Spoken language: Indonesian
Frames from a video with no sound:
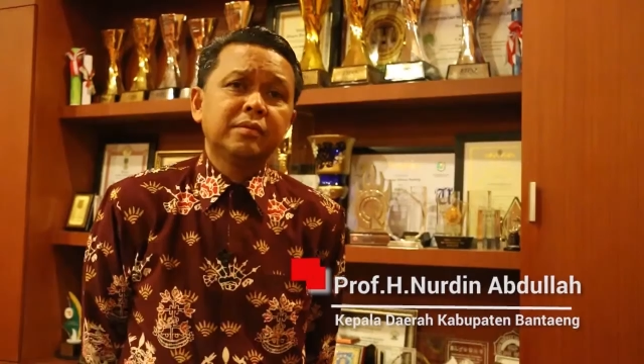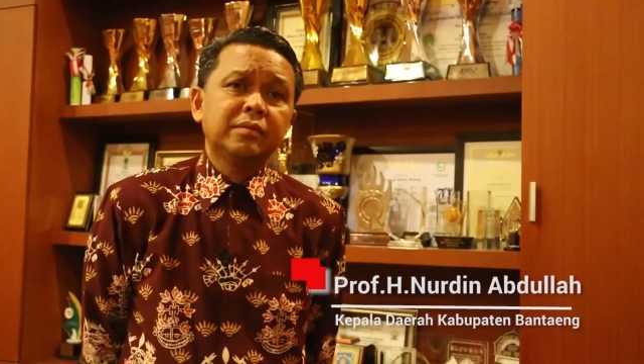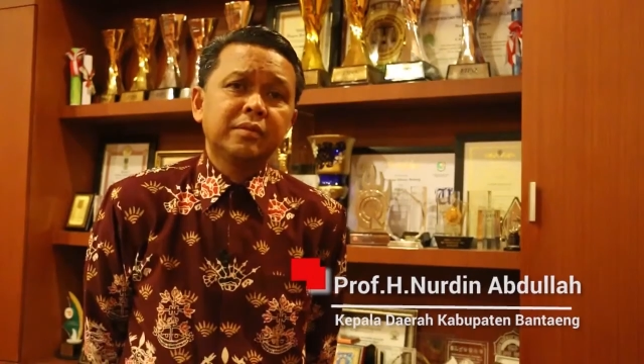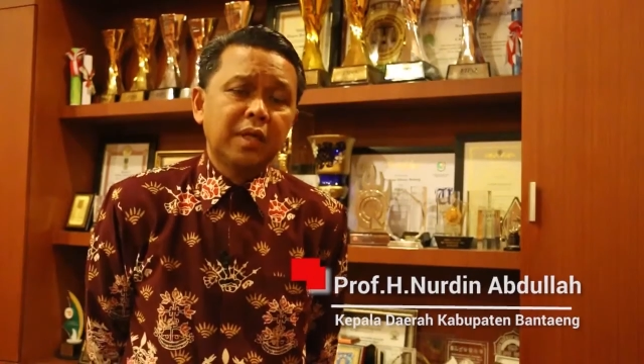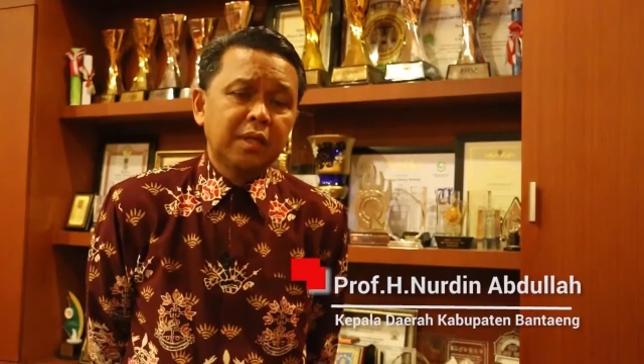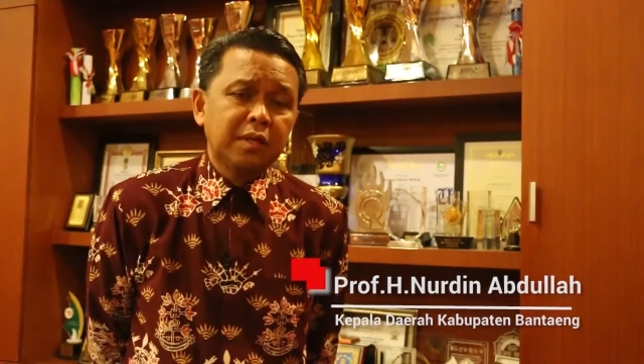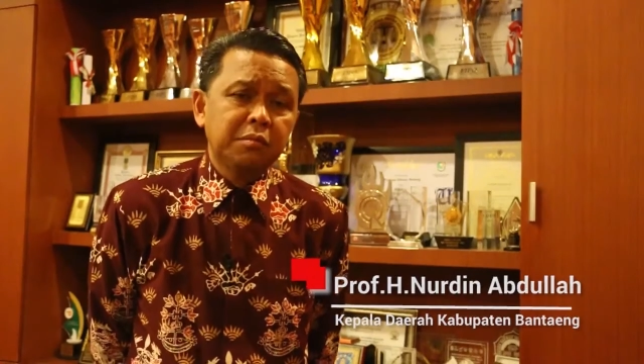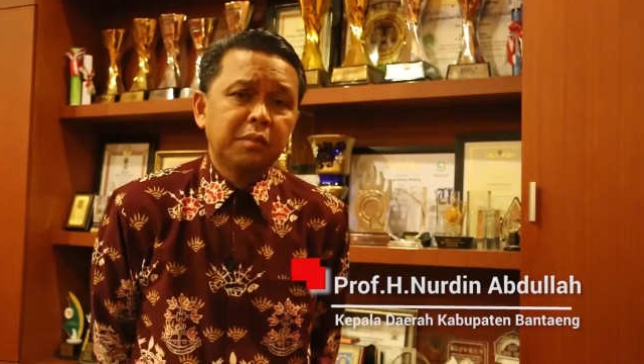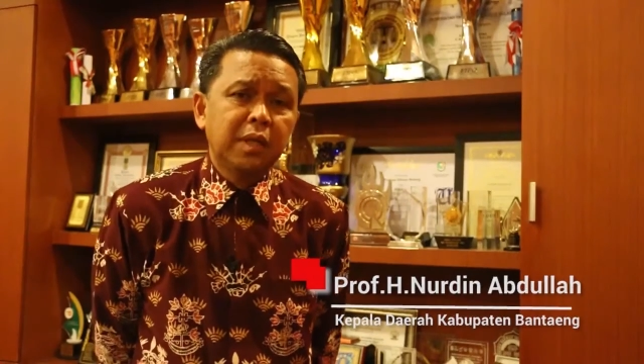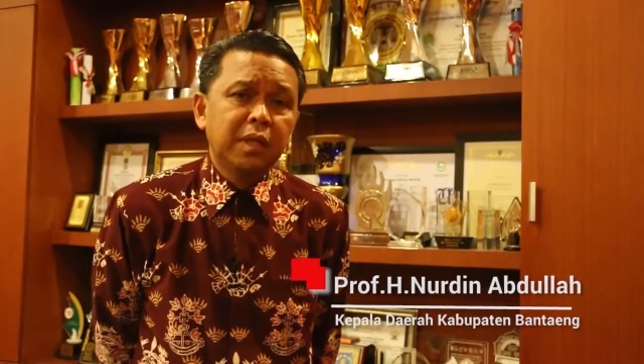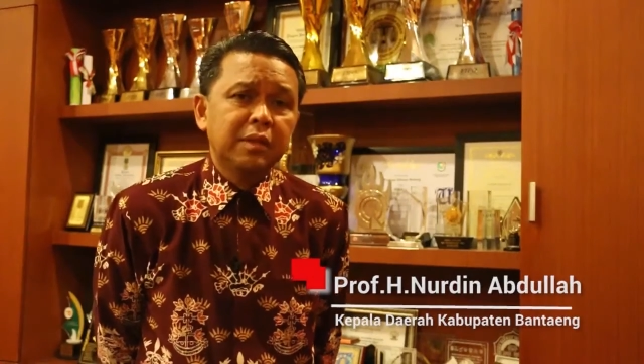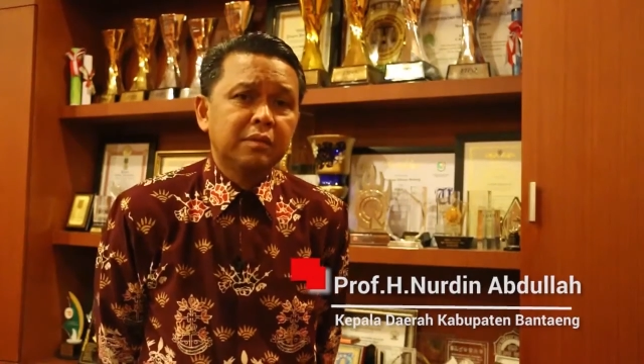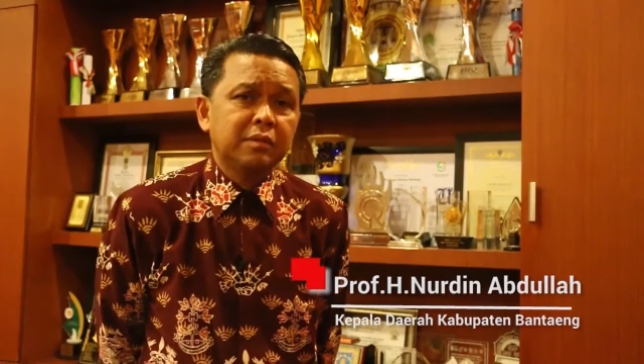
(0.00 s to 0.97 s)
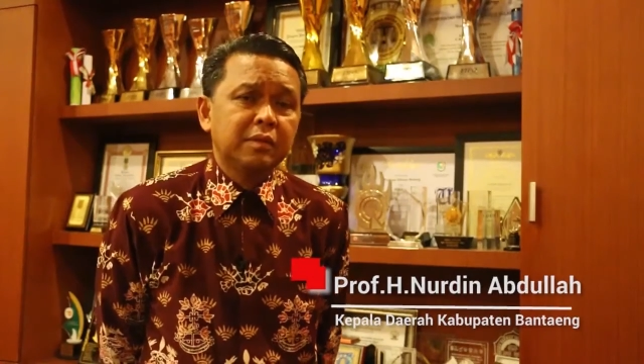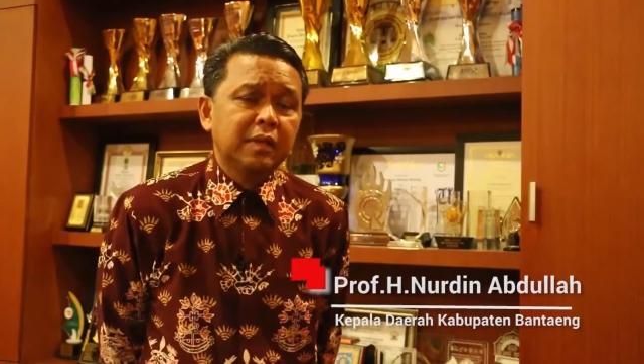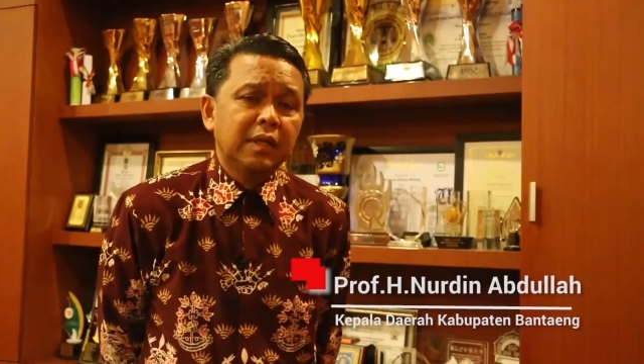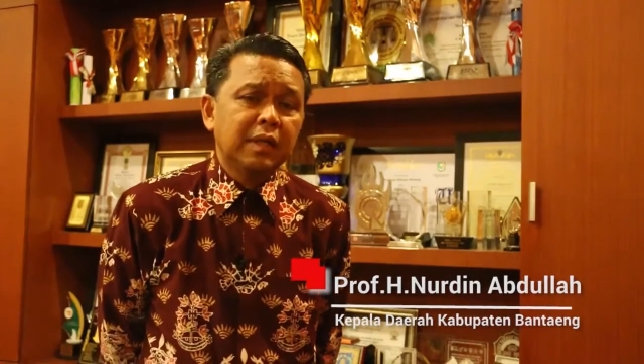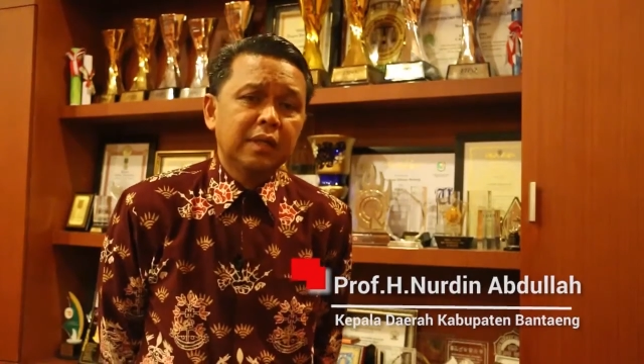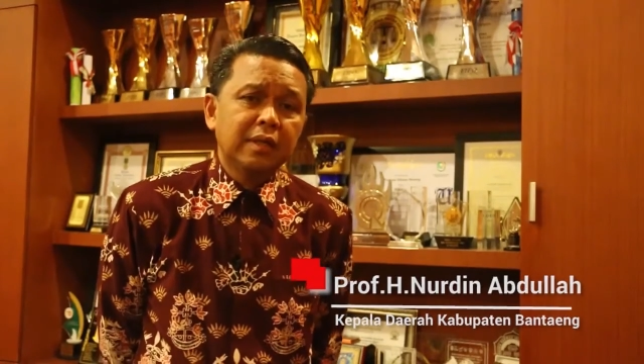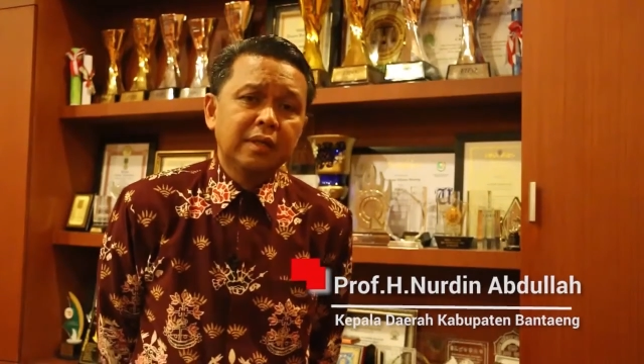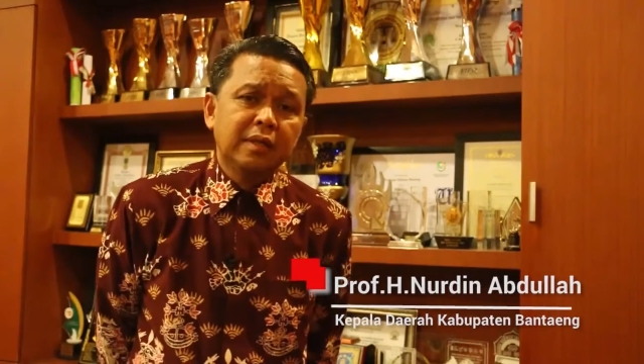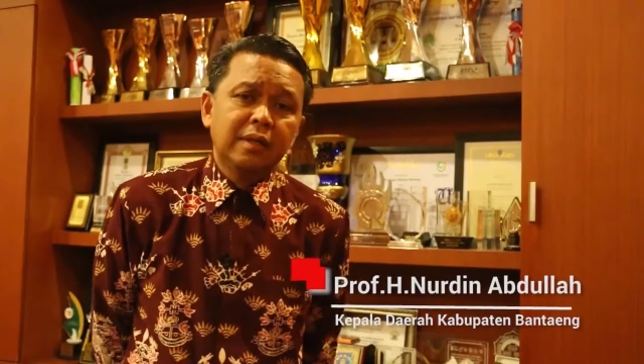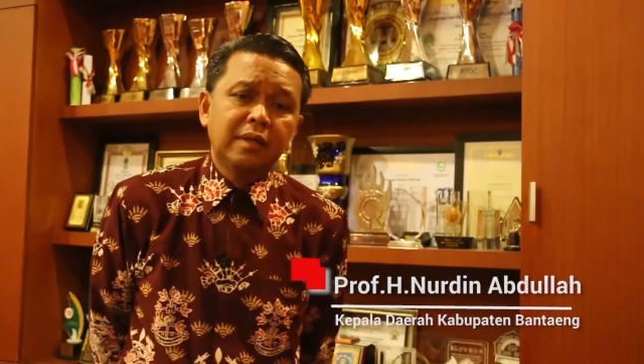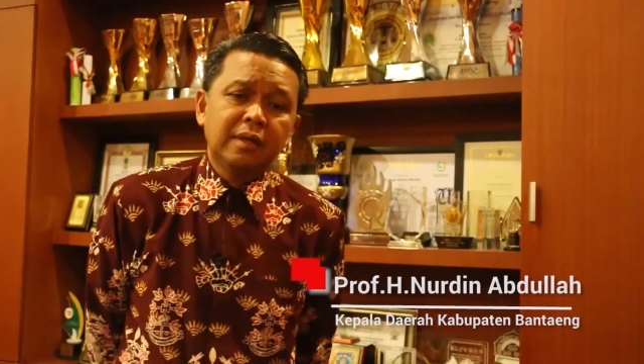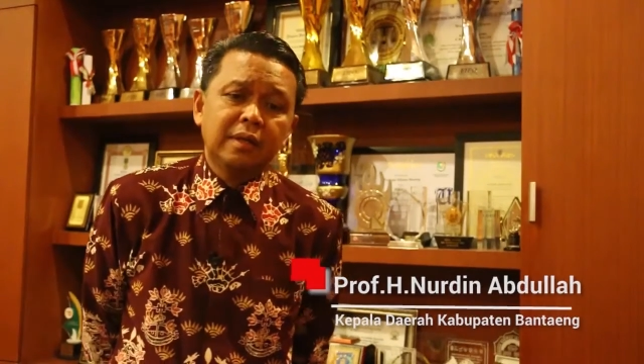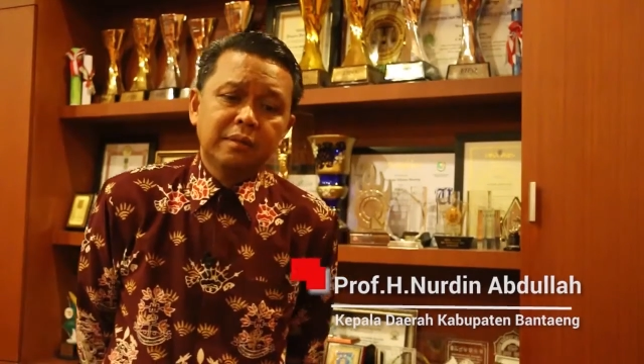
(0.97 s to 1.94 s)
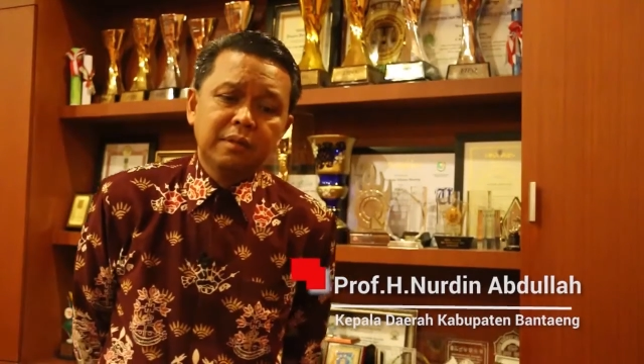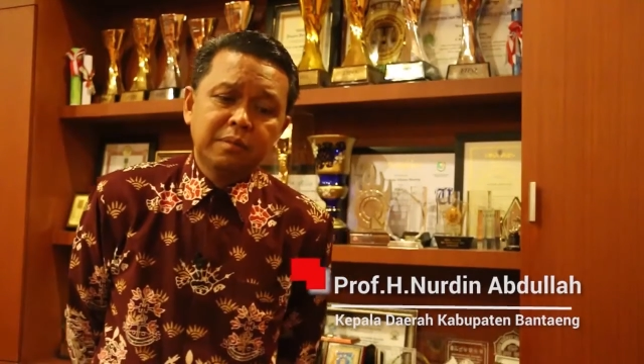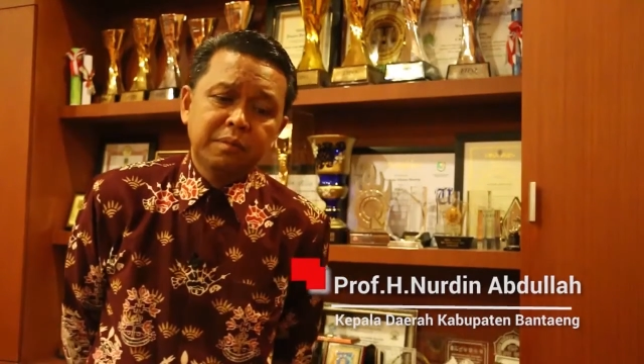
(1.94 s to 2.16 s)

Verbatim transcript: Sangat membantu. Dia adalah uh,